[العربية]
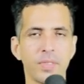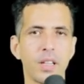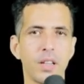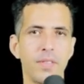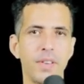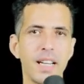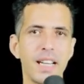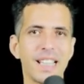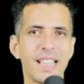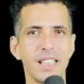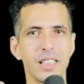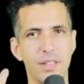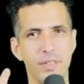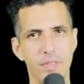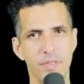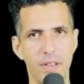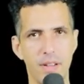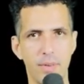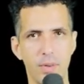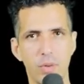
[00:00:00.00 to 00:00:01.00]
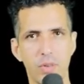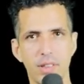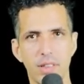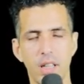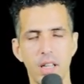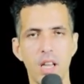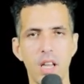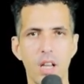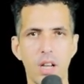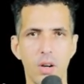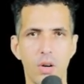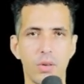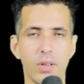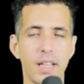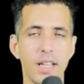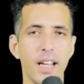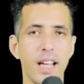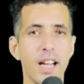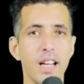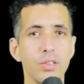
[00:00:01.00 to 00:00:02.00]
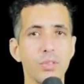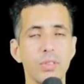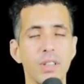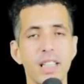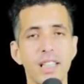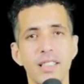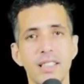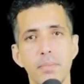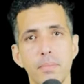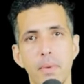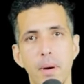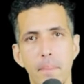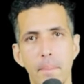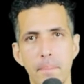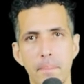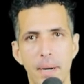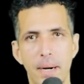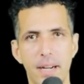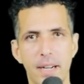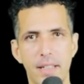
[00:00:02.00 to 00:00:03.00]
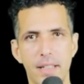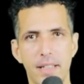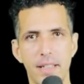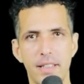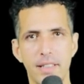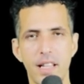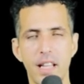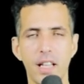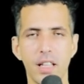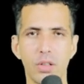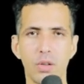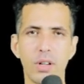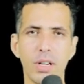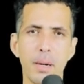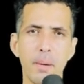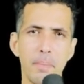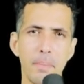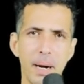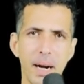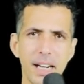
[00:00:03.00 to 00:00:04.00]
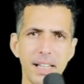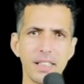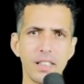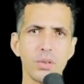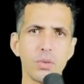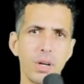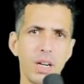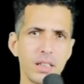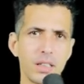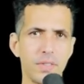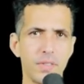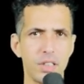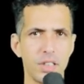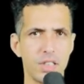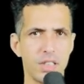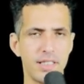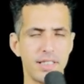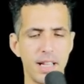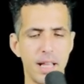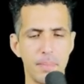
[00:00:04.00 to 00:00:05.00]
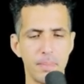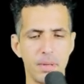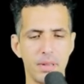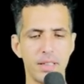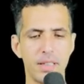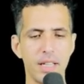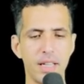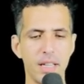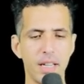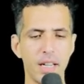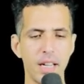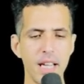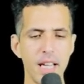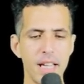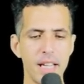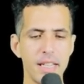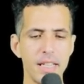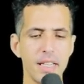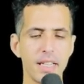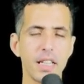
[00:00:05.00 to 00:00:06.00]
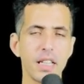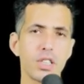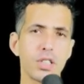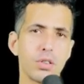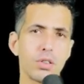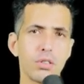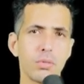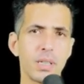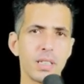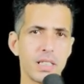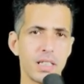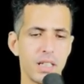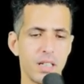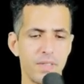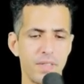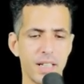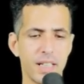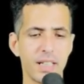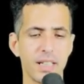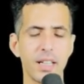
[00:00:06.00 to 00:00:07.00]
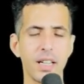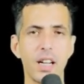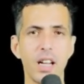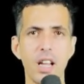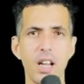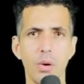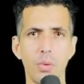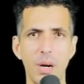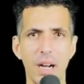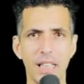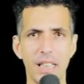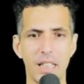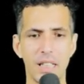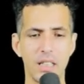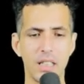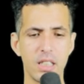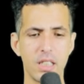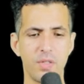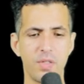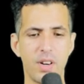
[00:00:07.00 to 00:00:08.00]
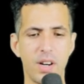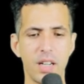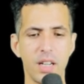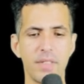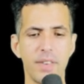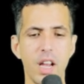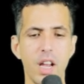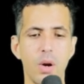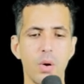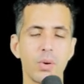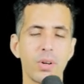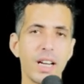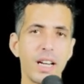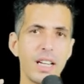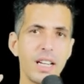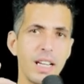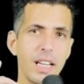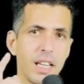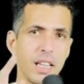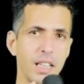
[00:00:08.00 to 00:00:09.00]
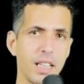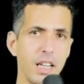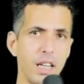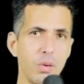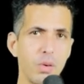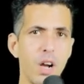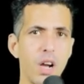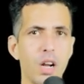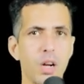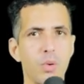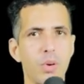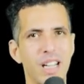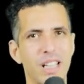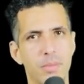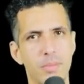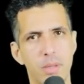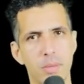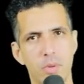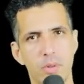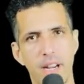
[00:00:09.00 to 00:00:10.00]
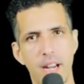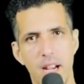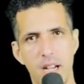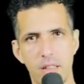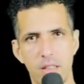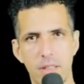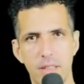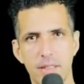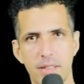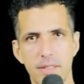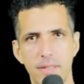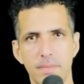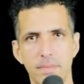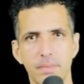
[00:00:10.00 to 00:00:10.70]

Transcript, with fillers: بحال كيتريفيرونس اوكي هادو كيتسمى بايندينغ دونك البايندين واحد ديفينيشن سامبل ديالها هي كنشدو مثلا في هاد الكا واحد الايدنتيفاير وكنلينكيو لواحد الميموري ادريس